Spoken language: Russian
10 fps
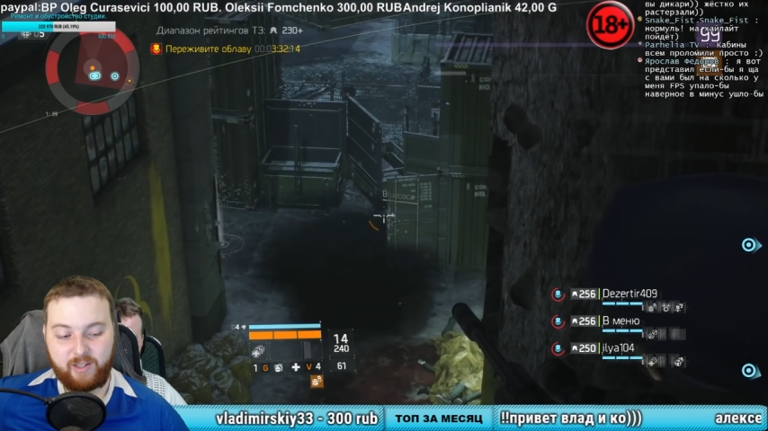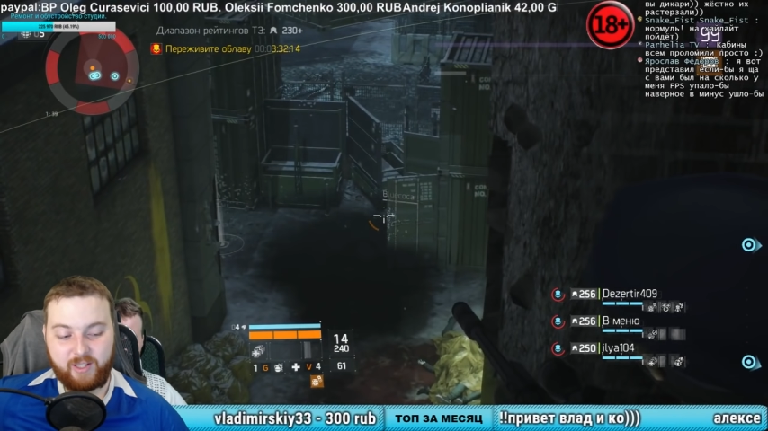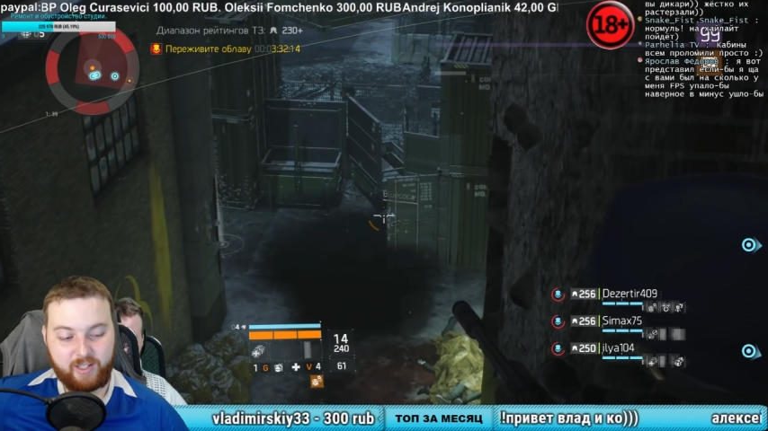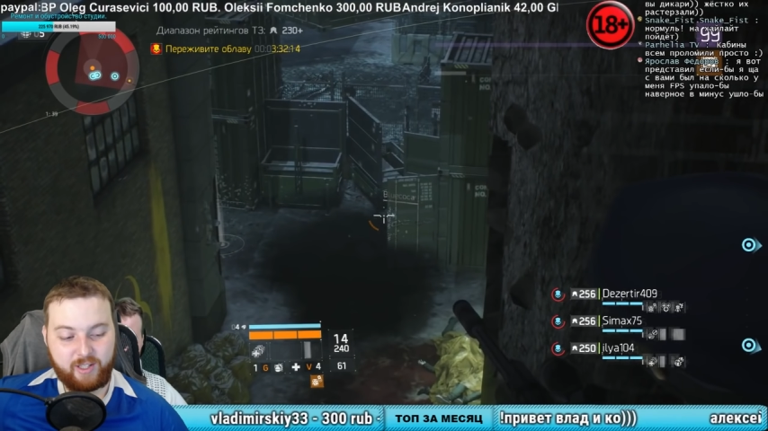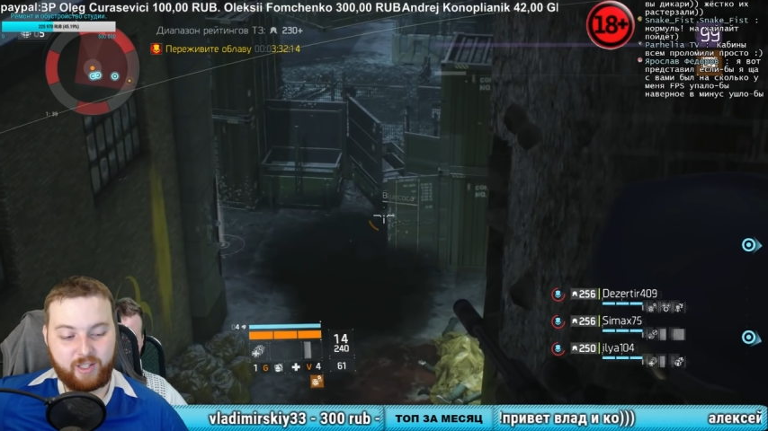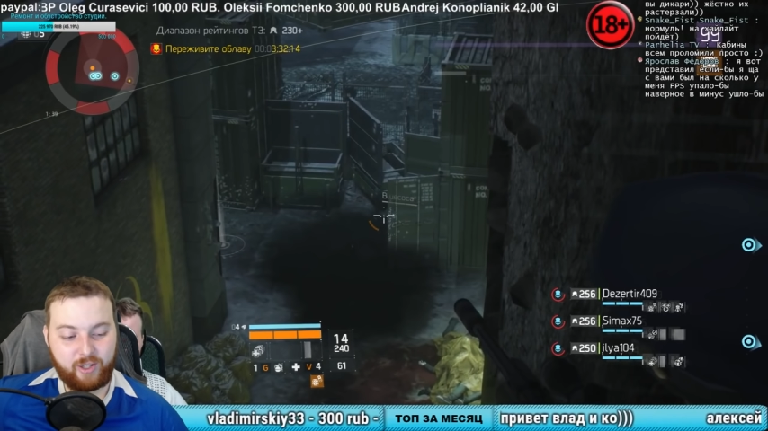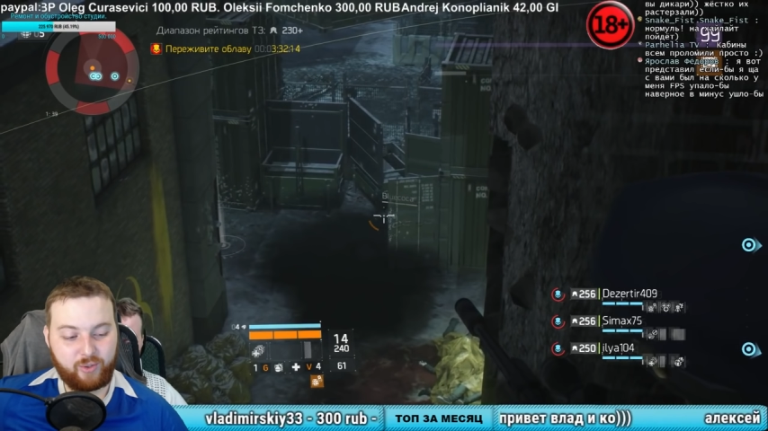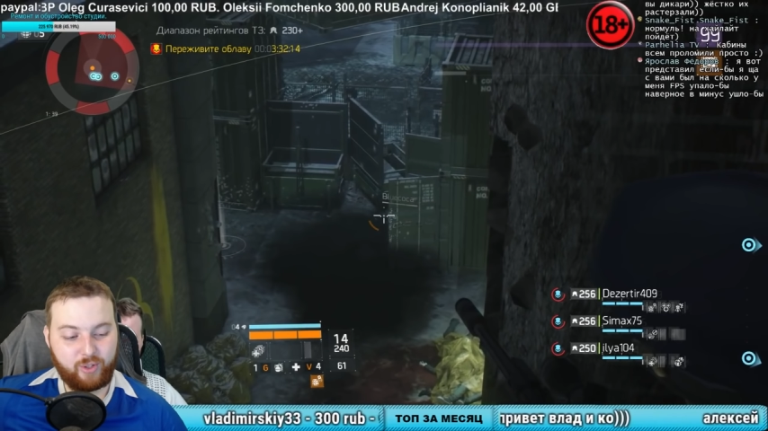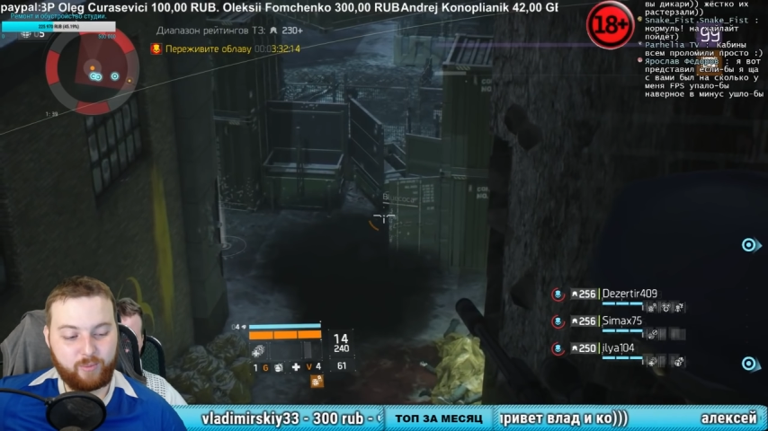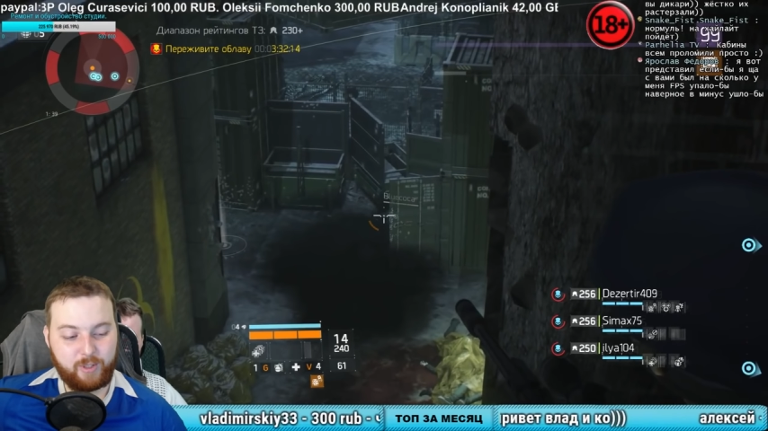Единственное,
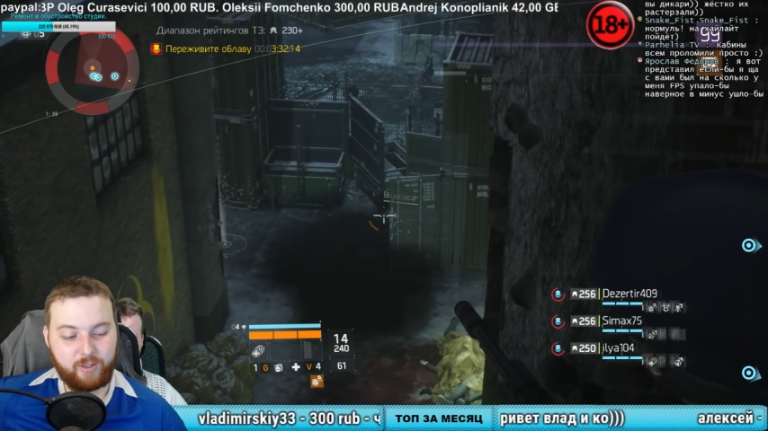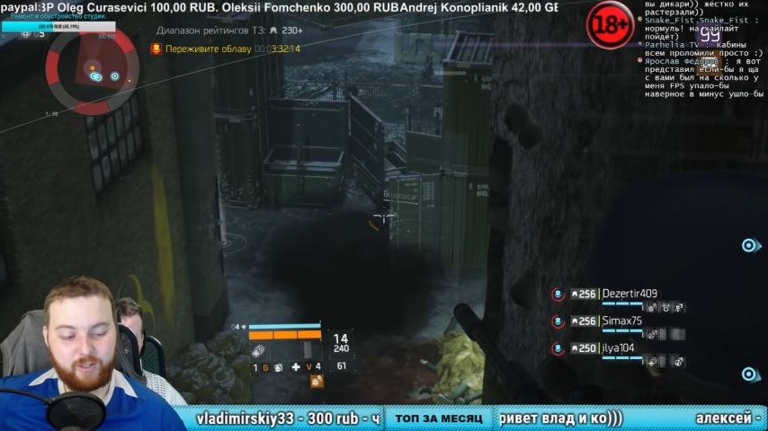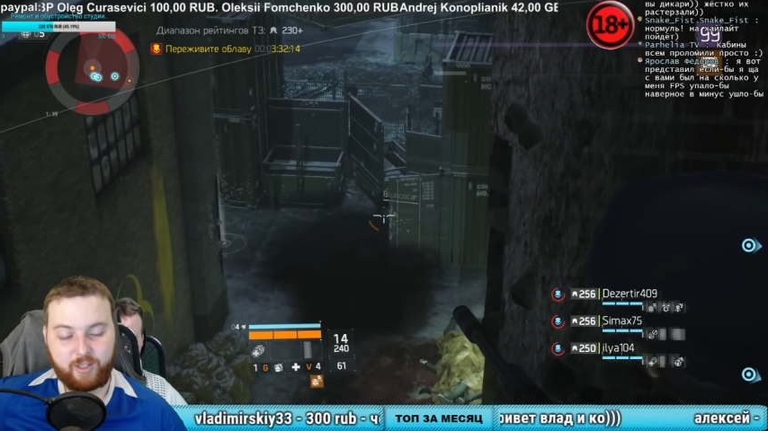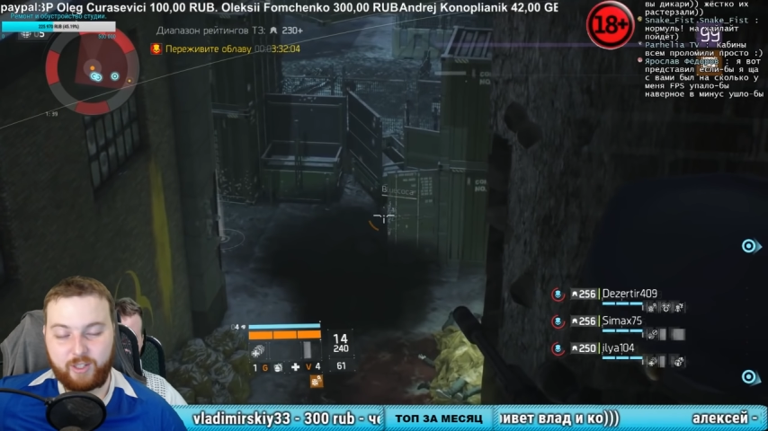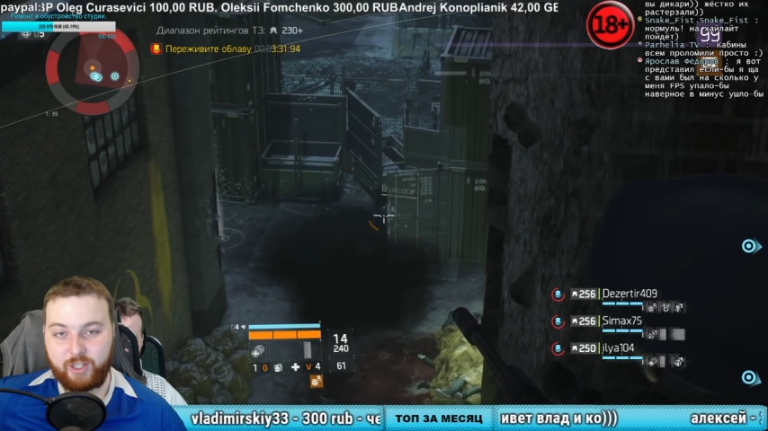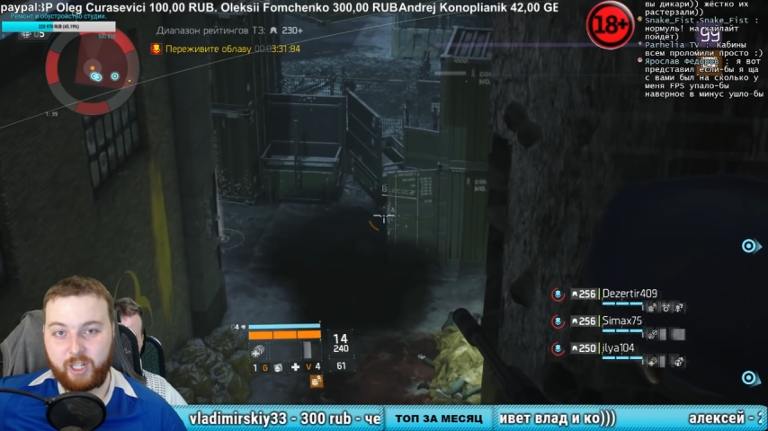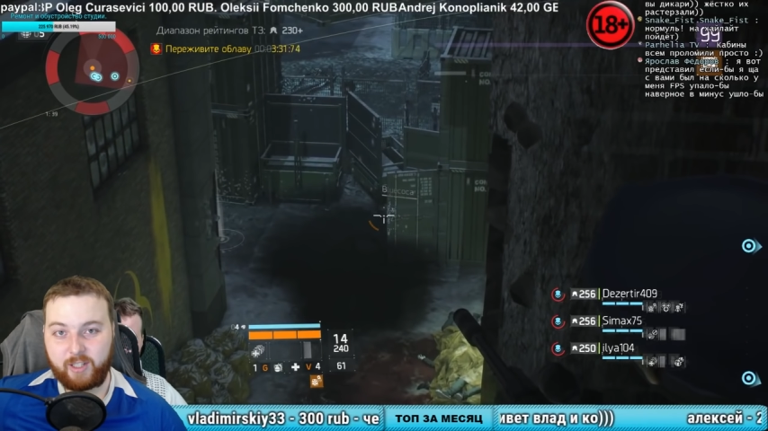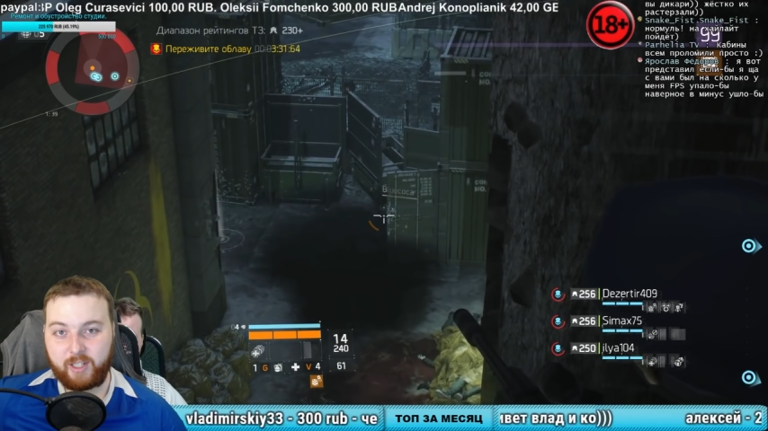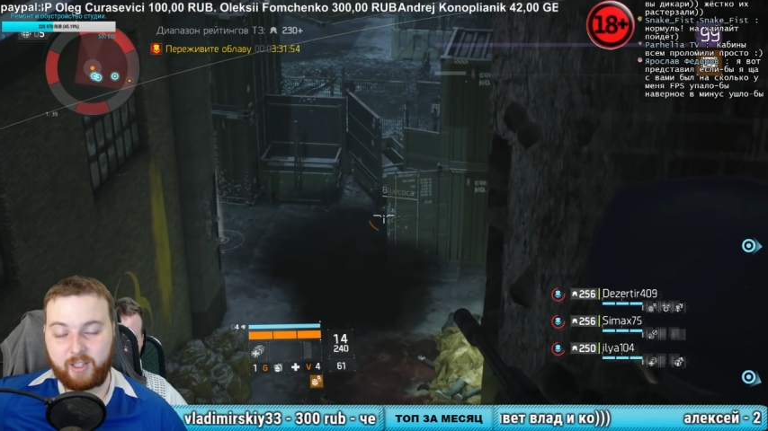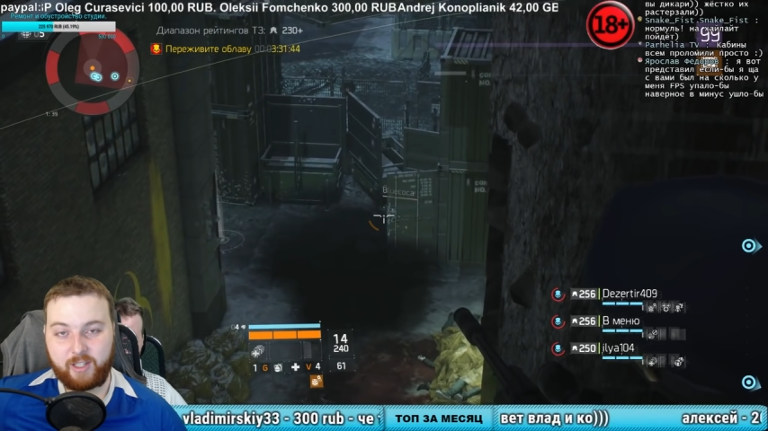что изменилось
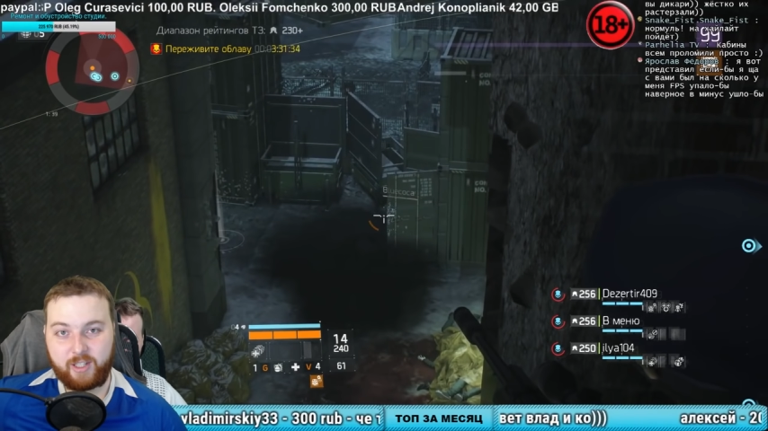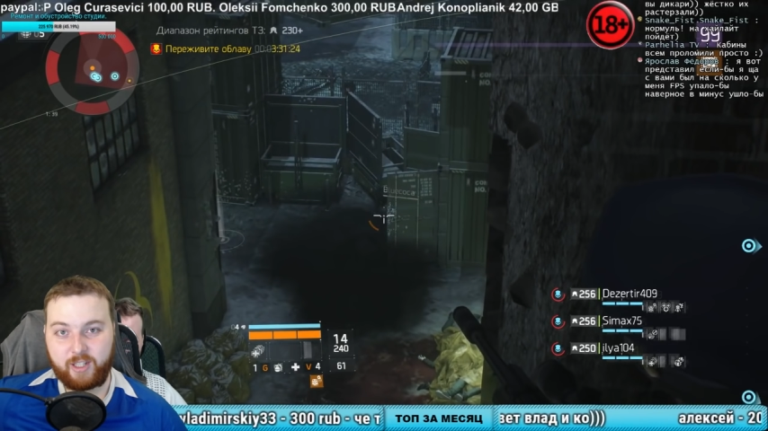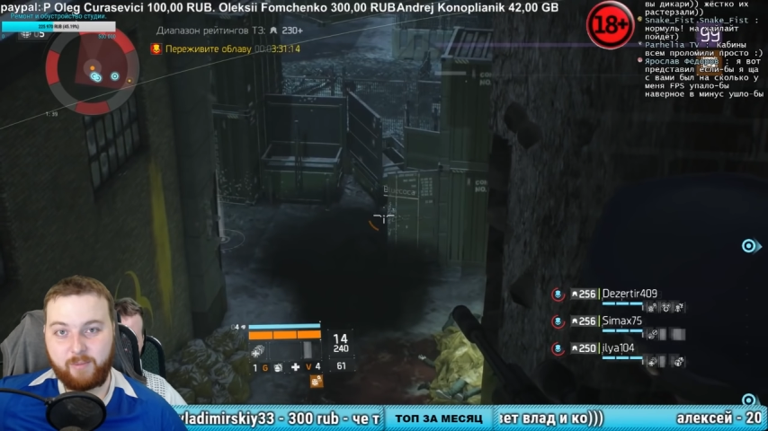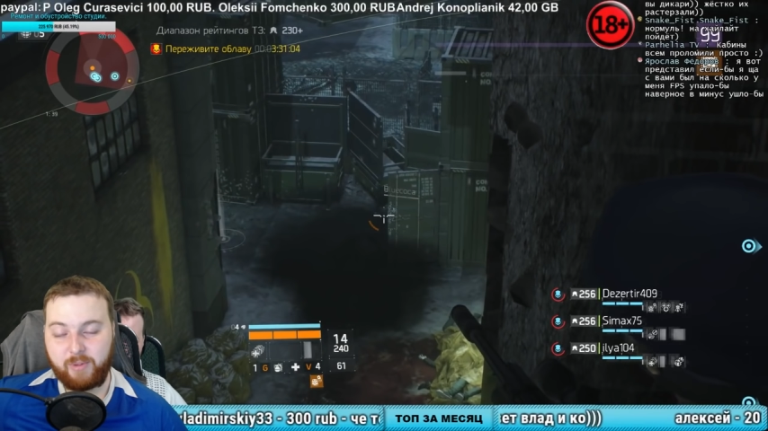сейчас относительно